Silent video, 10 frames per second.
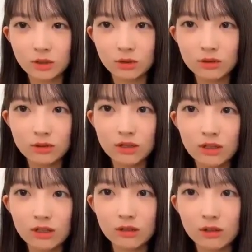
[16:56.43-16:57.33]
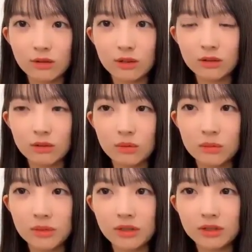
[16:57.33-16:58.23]
15分経ったので終わろうと思い
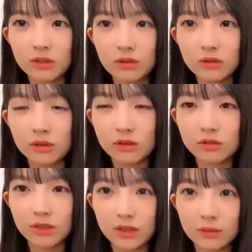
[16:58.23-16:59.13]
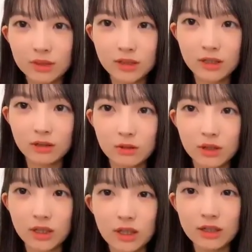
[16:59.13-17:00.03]
ます今日夜はできませんこ
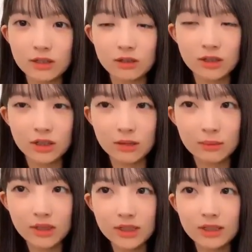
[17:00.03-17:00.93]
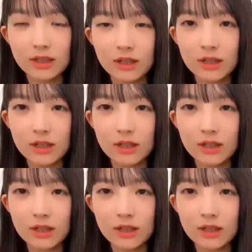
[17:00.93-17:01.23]
れで以上になります